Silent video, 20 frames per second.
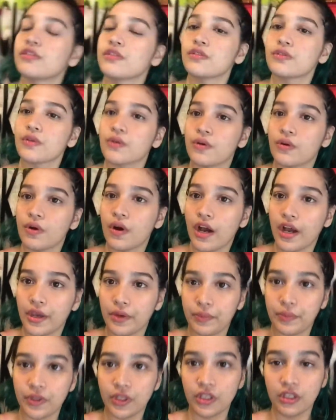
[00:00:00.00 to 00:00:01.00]
So,
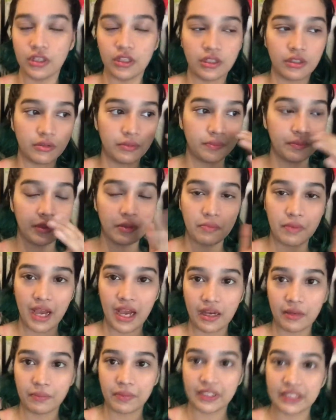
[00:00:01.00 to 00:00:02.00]
I will be
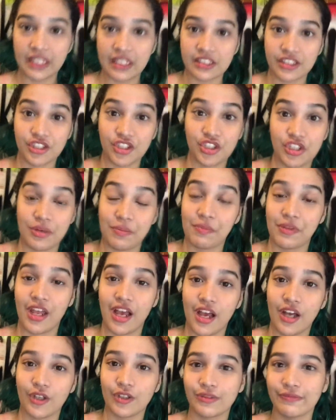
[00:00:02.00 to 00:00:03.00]
back pag nasa gym na
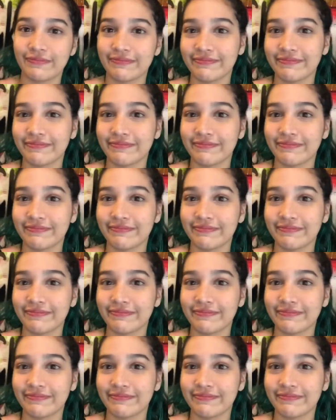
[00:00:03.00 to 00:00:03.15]
ako.